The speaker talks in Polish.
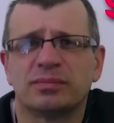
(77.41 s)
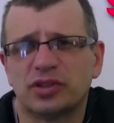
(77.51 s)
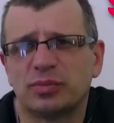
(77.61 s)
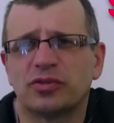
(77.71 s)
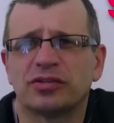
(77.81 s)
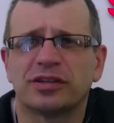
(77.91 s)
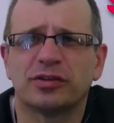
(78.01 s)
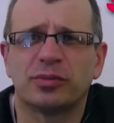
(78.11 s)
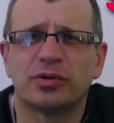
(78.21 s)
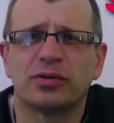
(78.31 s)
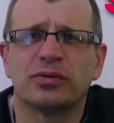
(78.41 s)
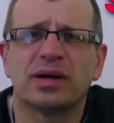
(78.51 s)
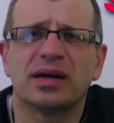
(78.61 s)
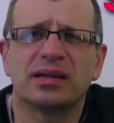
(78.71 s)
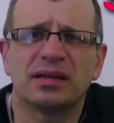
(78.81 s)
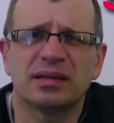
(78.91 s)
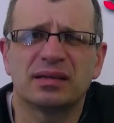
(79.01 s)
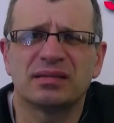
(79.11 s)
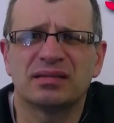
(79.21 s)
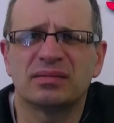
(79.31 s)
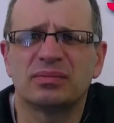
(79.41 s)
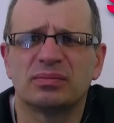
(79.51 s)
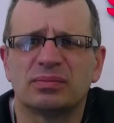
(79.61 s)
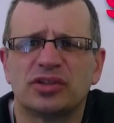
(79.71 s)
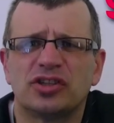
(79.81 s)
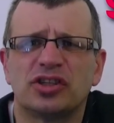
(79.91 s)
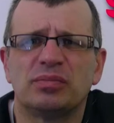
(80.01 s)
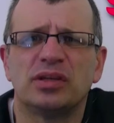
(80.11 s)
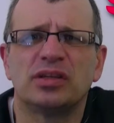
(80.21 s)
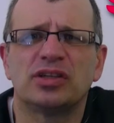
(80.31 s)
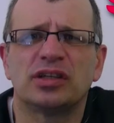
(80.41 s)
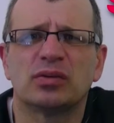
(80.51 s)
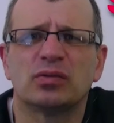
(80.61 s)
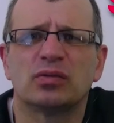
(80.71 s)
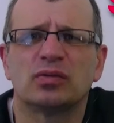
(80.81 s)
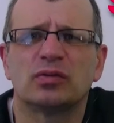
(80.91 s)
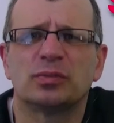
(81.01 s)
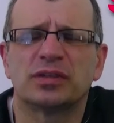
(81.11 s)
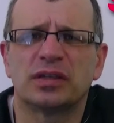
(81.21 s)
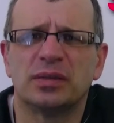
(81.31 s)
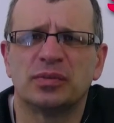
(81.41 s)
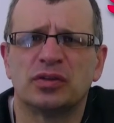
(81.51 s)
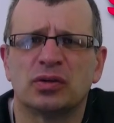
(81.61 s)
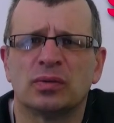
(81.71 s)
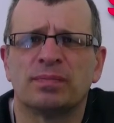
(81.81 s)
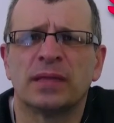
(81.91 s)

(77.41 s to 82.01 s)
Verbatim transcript: być może dobrą, ale mm, przez Ciebie niechcianą subskrypcją.